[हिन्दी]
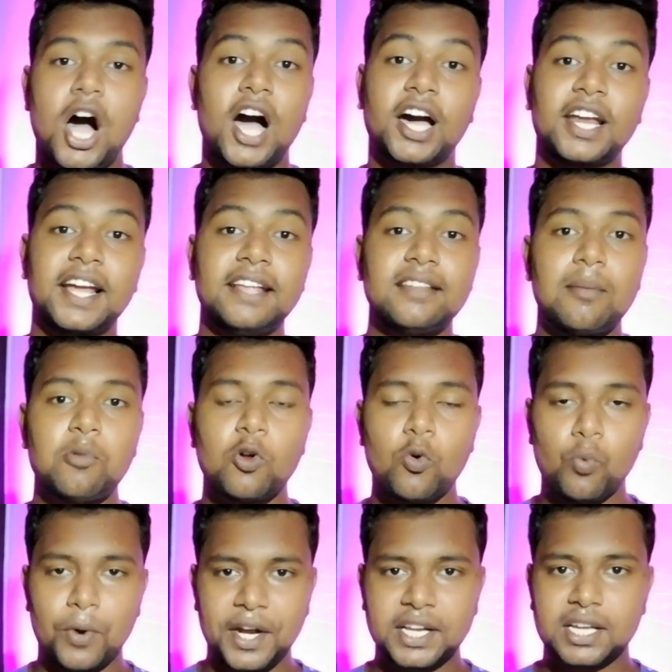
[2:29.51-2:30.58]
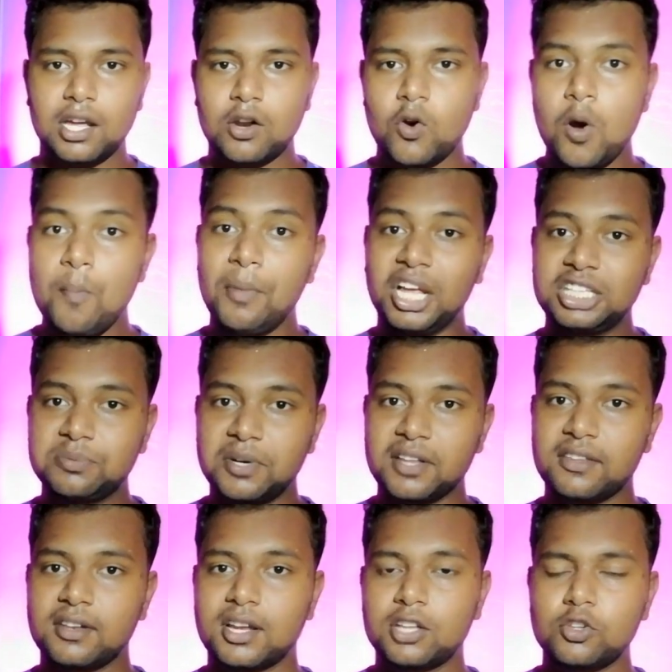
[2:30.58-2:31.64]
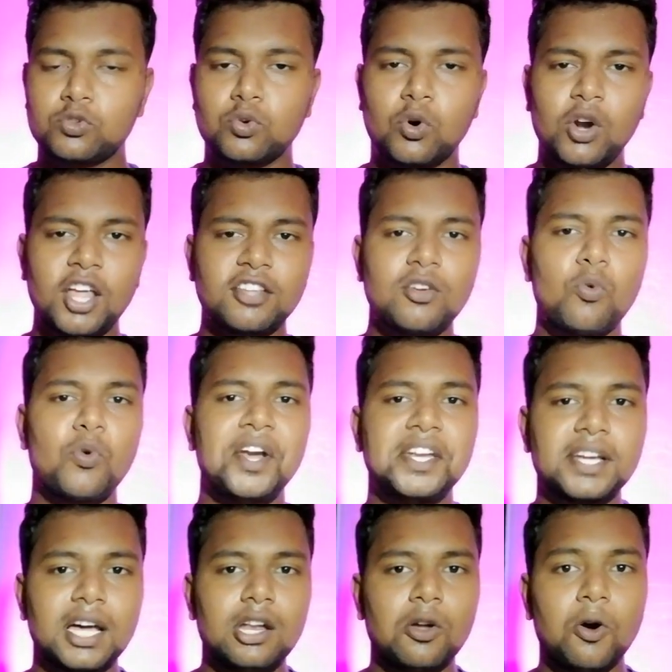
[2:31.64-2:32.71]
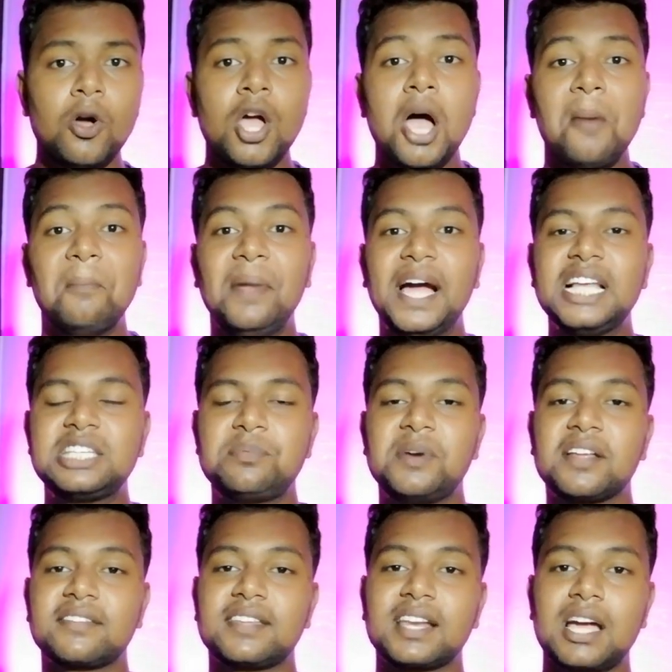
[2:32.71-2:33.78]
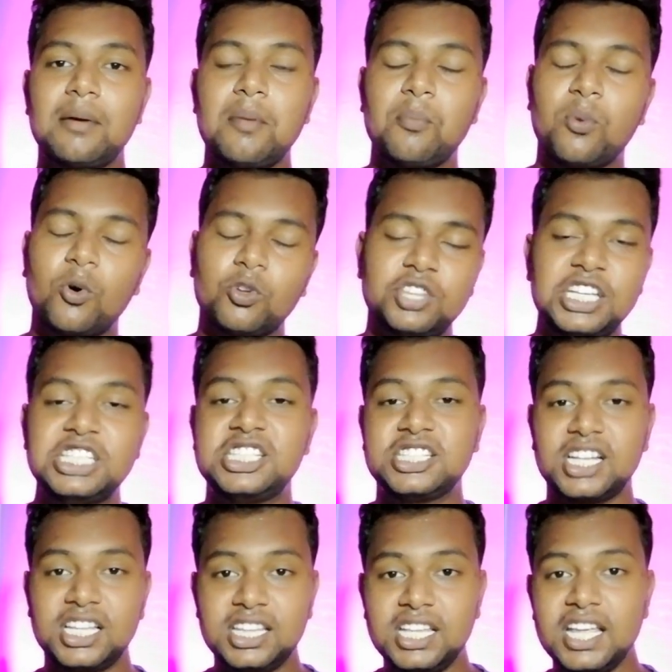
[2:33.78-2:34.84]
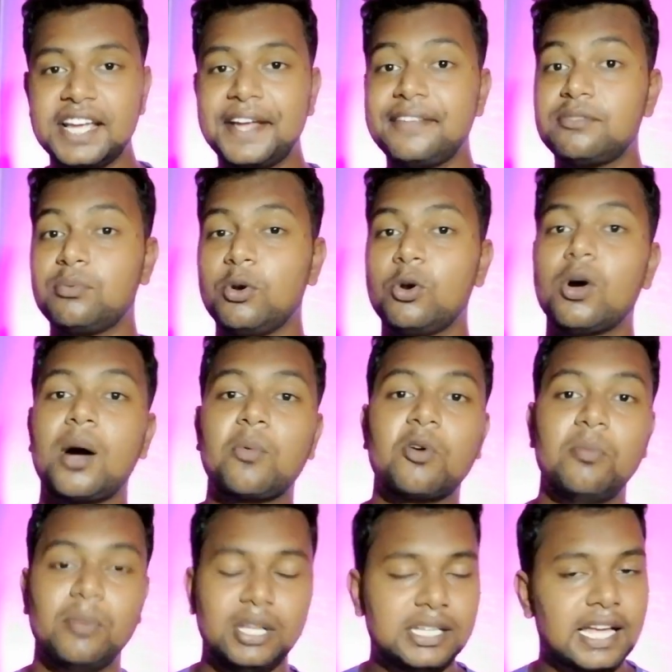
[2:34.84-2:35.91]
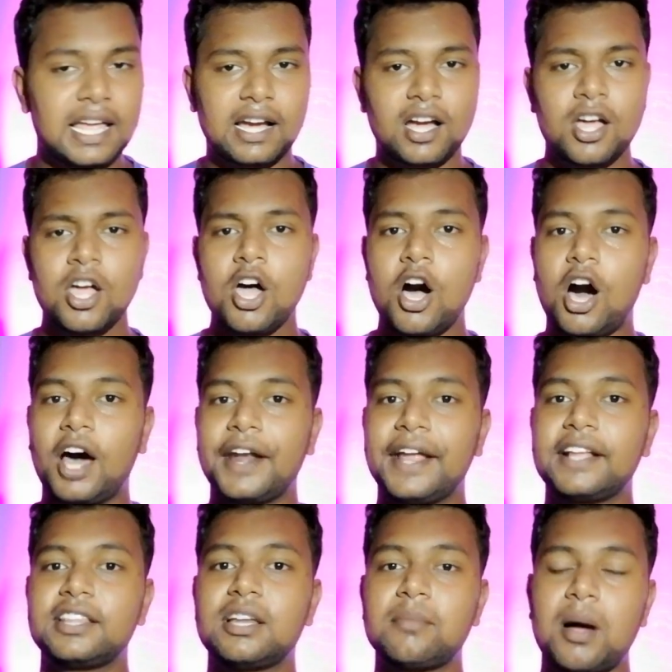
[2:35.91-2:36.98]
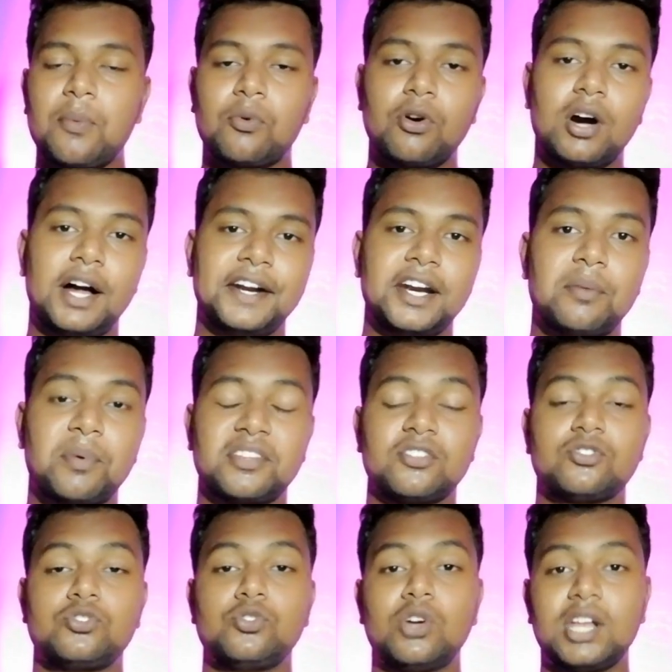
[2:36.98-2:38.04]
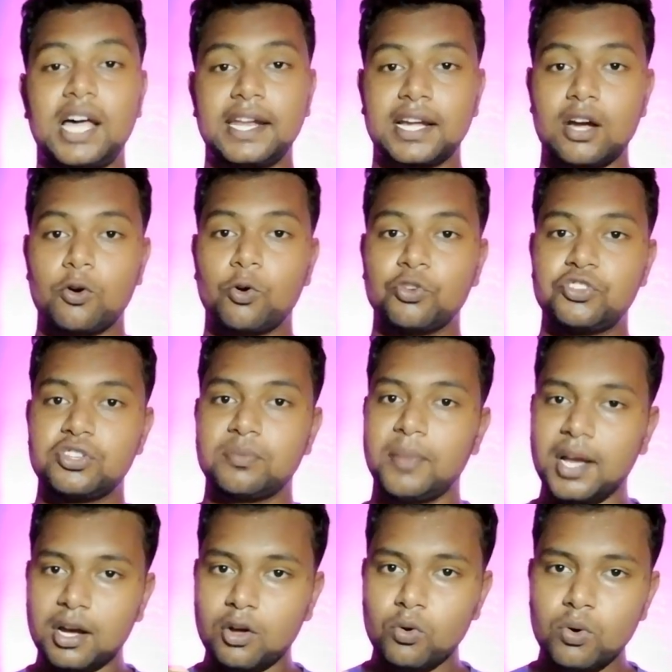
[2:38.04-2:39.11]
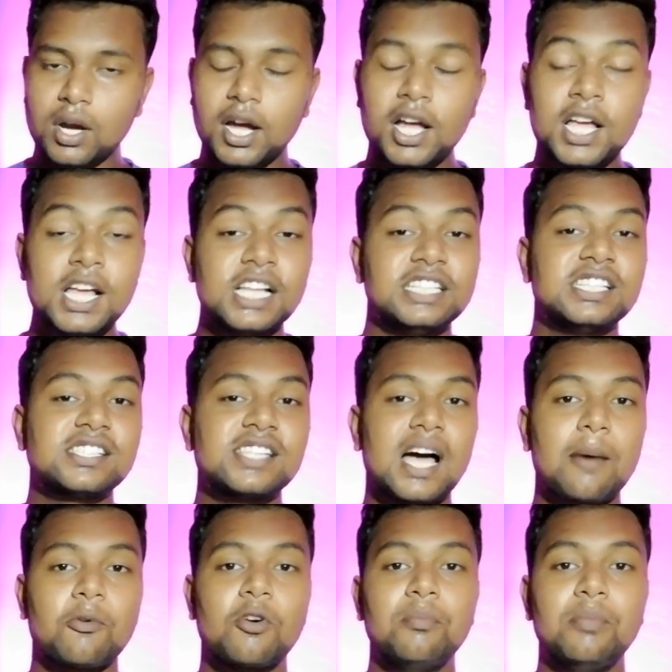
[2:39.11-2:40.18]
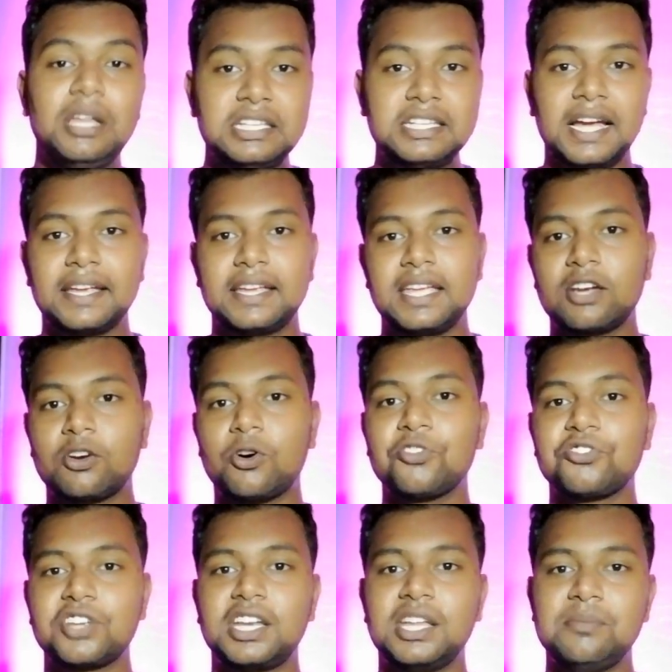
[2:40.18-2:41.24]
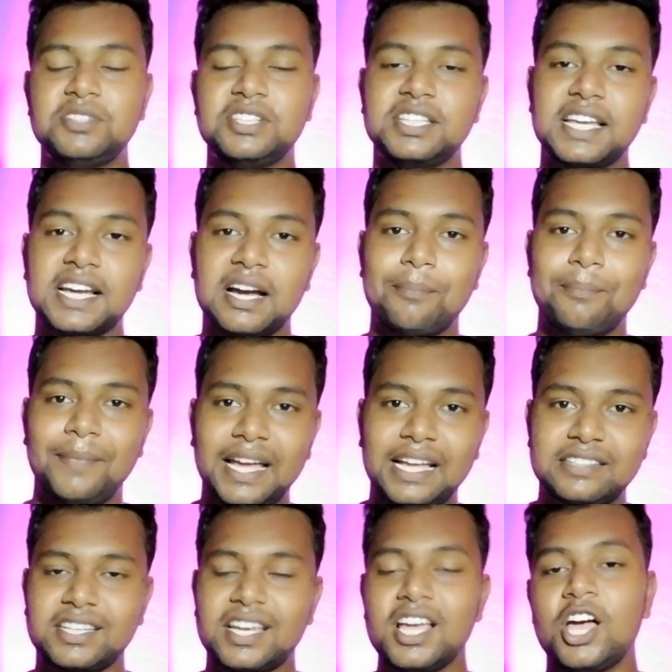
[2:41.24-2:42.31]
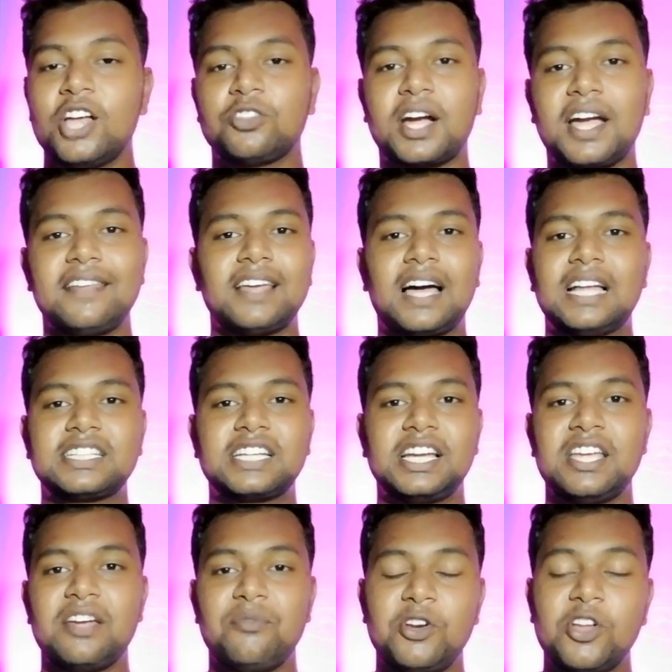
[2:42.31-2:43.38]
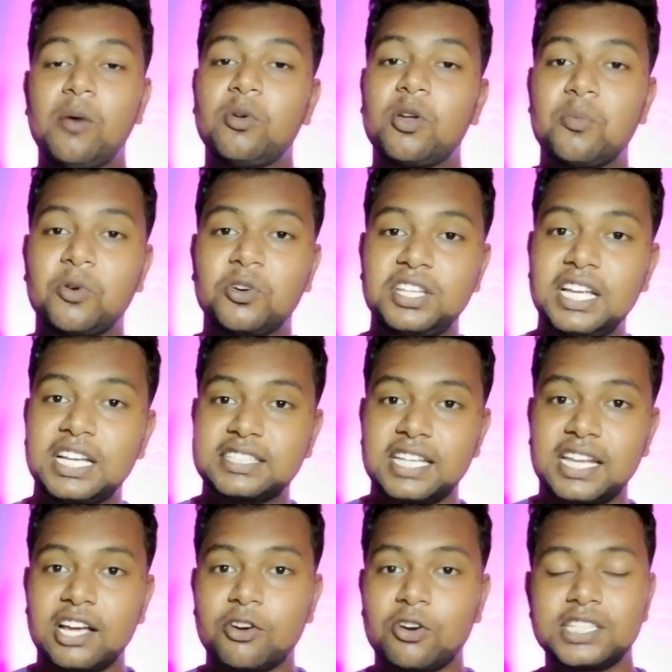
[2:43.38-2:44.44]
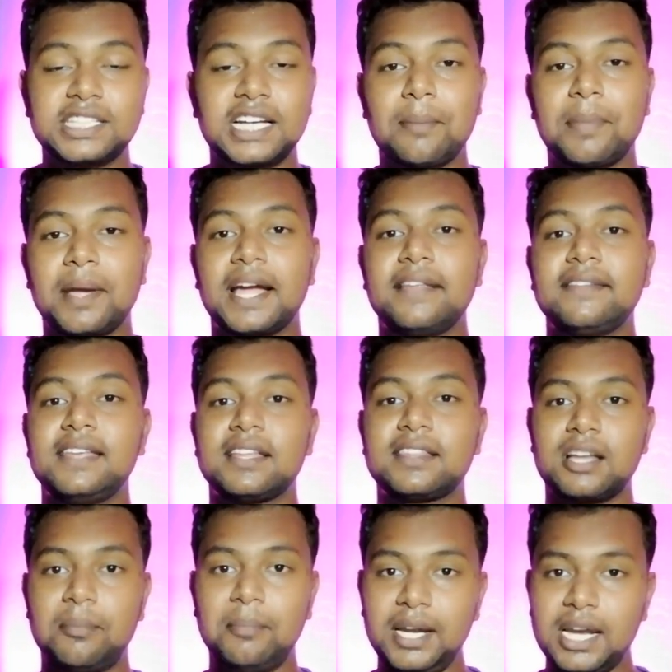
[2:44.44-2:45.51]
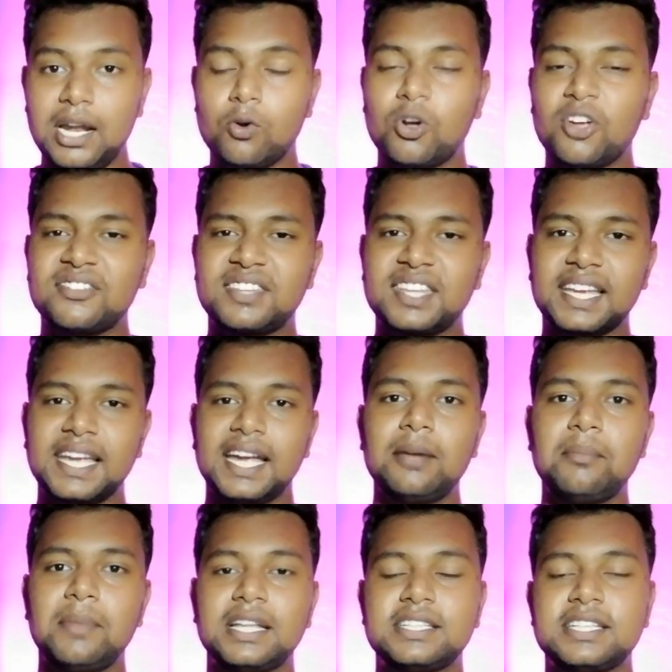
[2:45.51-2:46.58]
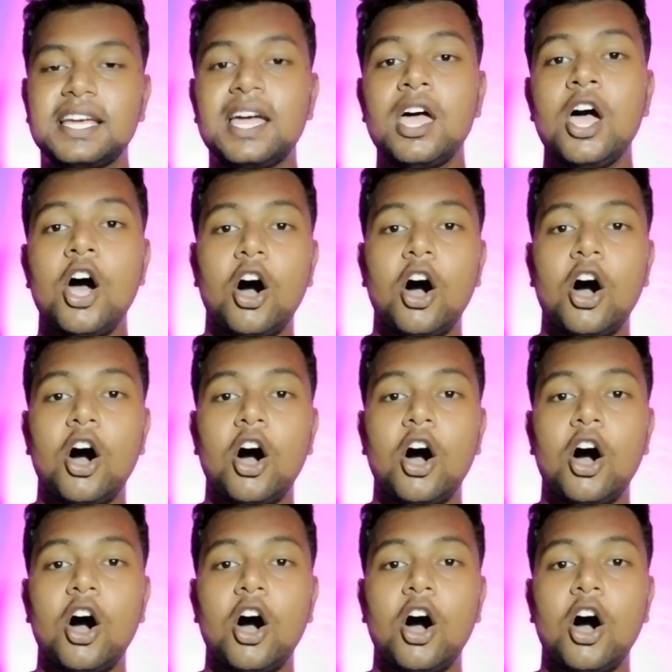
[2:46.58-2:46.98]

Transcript: अगर गाइज आप लोग वेट कर रहे हो मैच पीटरसन का तो थोड़ा सा वेट कर लो मैच पीटरसन का भी बहुत ही जल्दी गाइज वीडियो आपको मिल जाएगा और एकदम आपको हंड्रेड परसेंट श्योर लाने का कोशिश मैं करूंगा जैसे आप आपको मिल जाए कि कौन सा टीम जीतेगा मैच तो गाइस आज का ये वीडियो आप लोग बहुत ही अच्छा लगेगा जहाँ पे गैस ये तमिलनाडु का सेकेंड मैच है